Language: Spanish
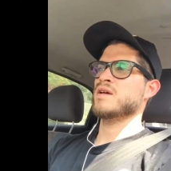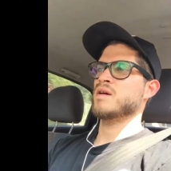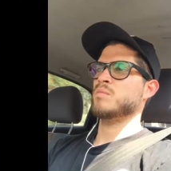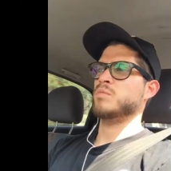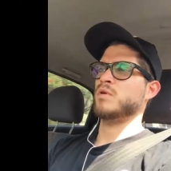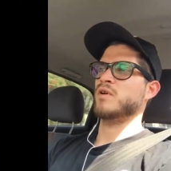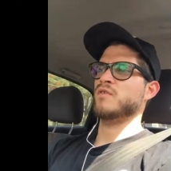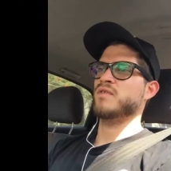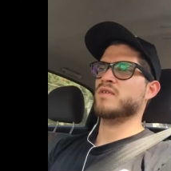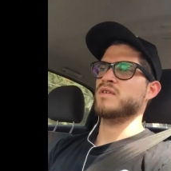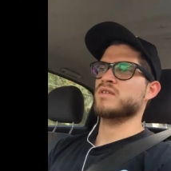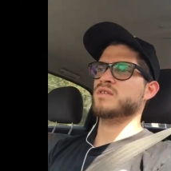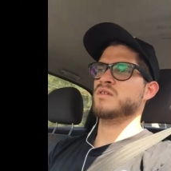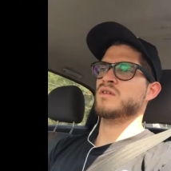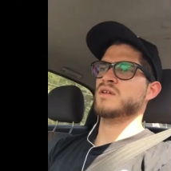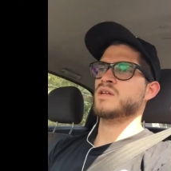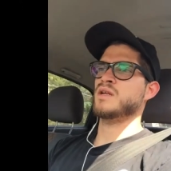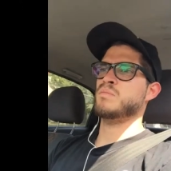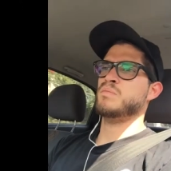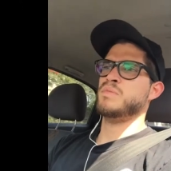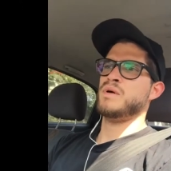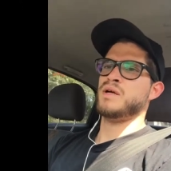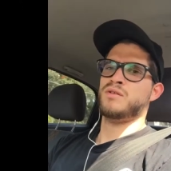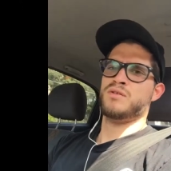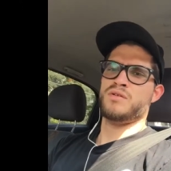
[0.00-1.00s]
profesional
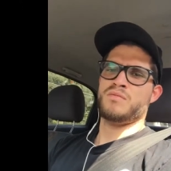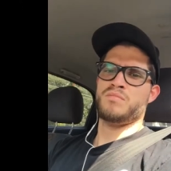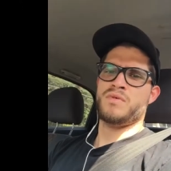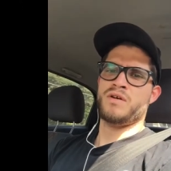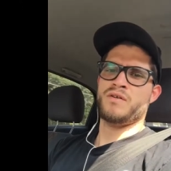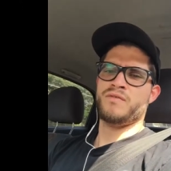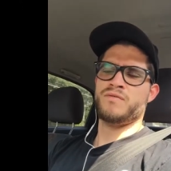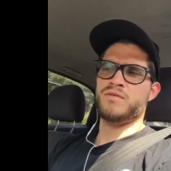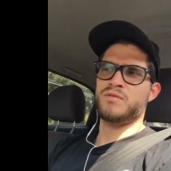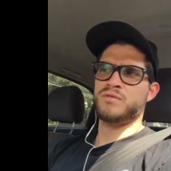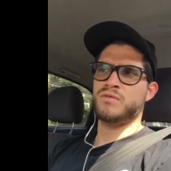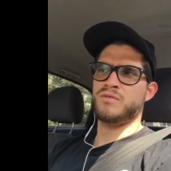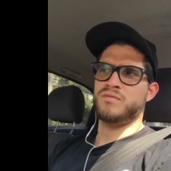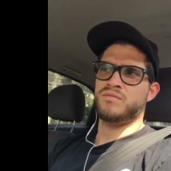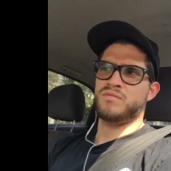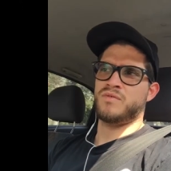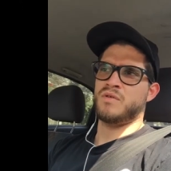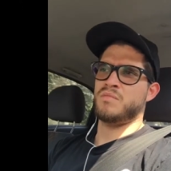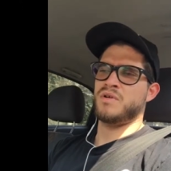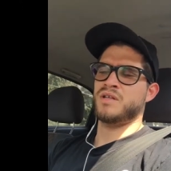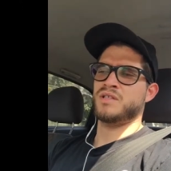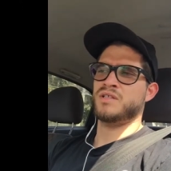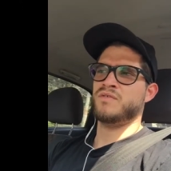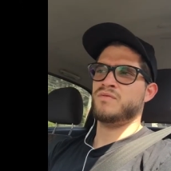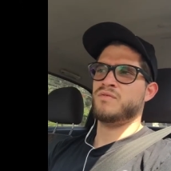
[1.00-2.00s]
para tomar
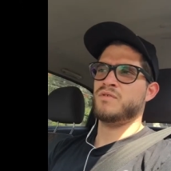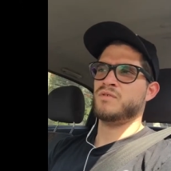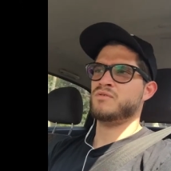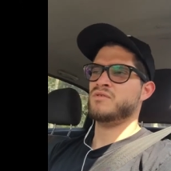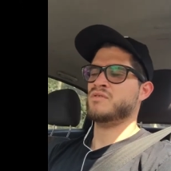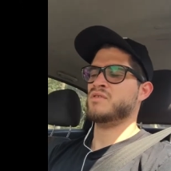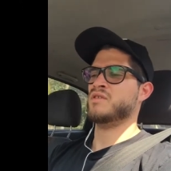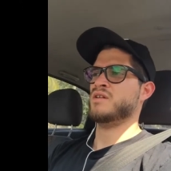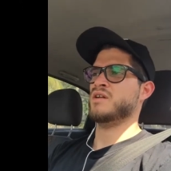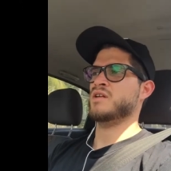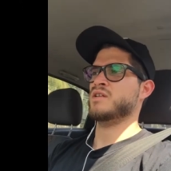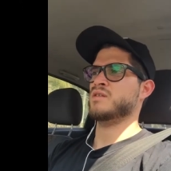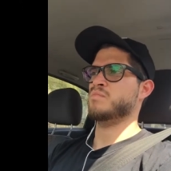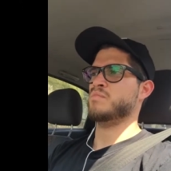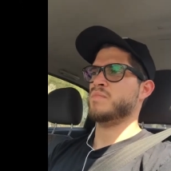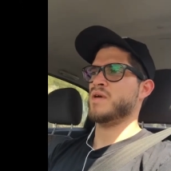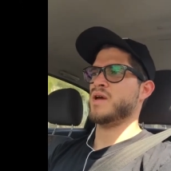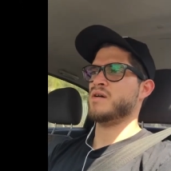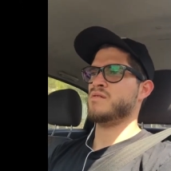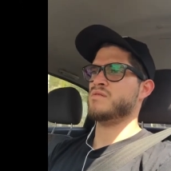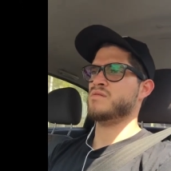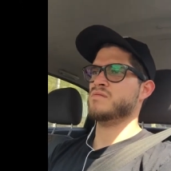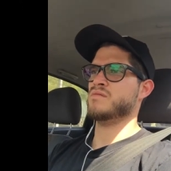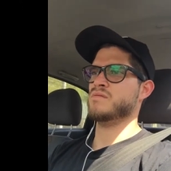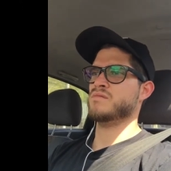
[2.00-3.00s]
tomarse fotos en el
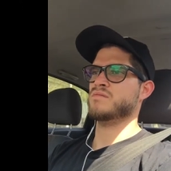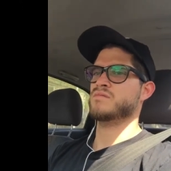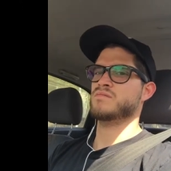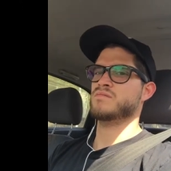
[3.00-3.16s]
espejo